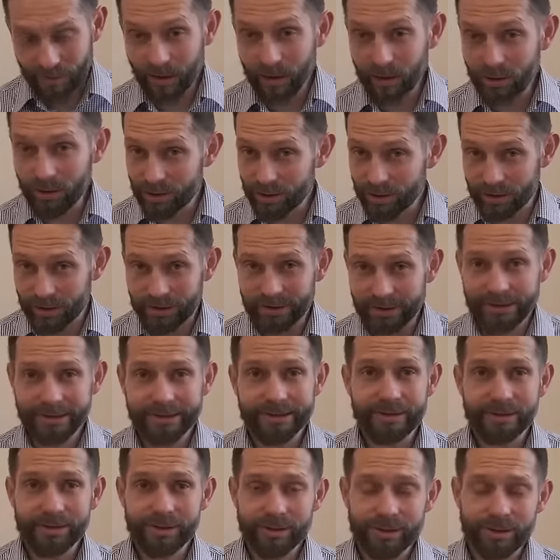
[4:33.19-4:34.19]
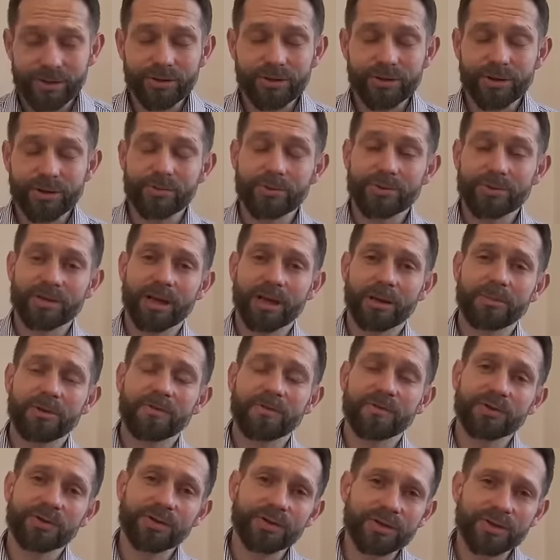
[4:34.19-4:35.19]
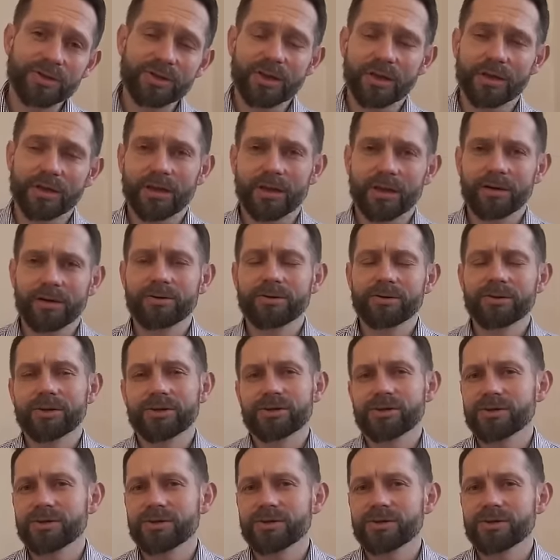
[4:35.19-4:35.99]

Idźcie tedy i czyńcie uczniami wszystkie narody,